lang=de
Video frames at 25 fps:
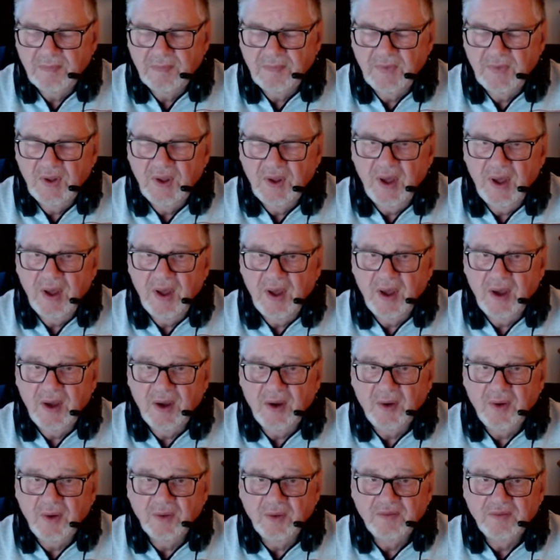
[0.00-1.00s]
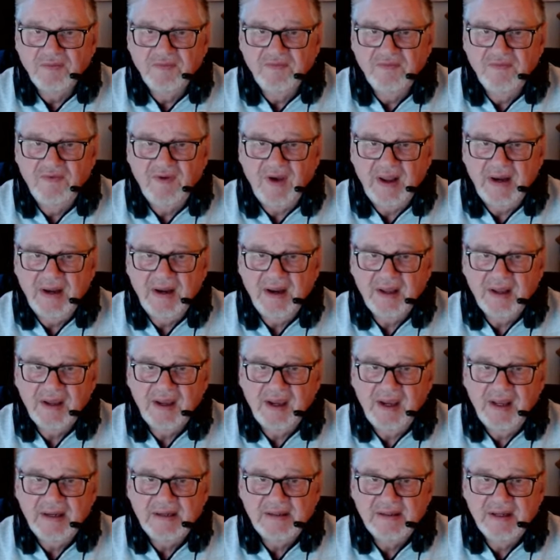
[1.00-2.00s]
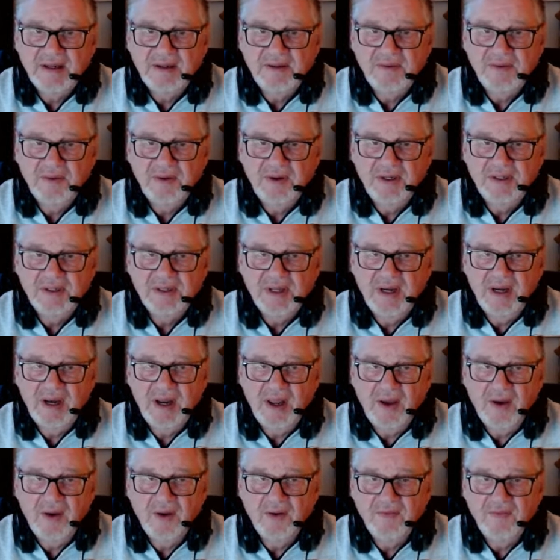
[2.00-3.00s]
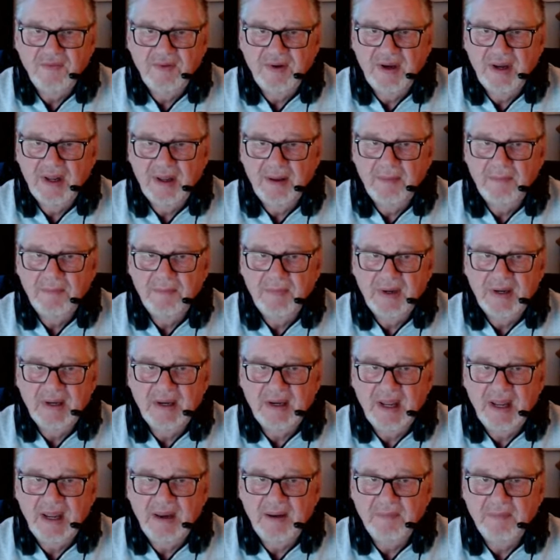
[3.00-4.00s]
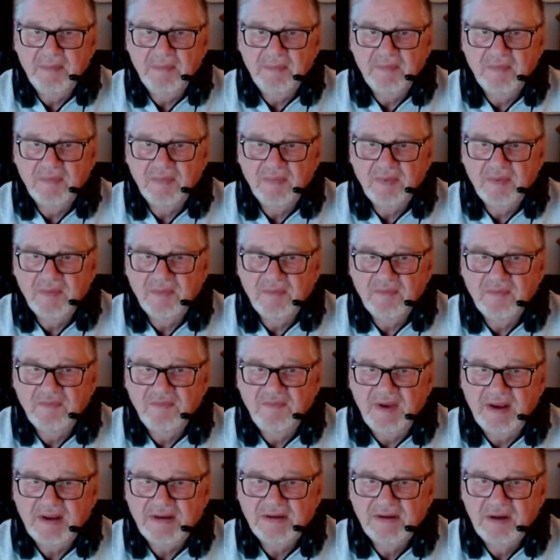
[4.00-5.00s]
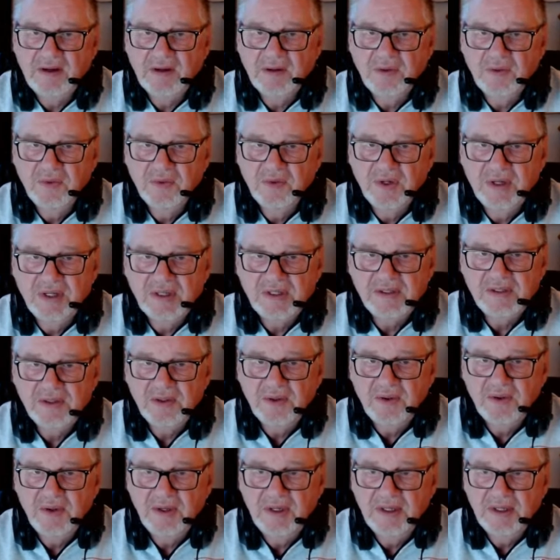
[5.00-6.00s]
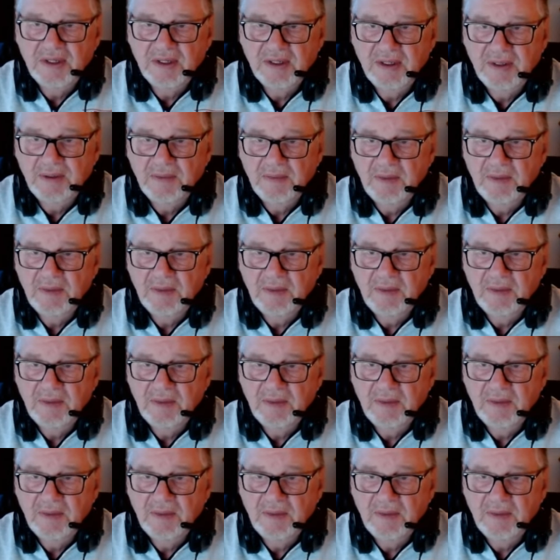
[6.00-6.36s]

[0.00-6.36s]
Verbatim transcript: Ja, und weiter geht es natürlich dann auch wieder mit dem Wechselkurs heute.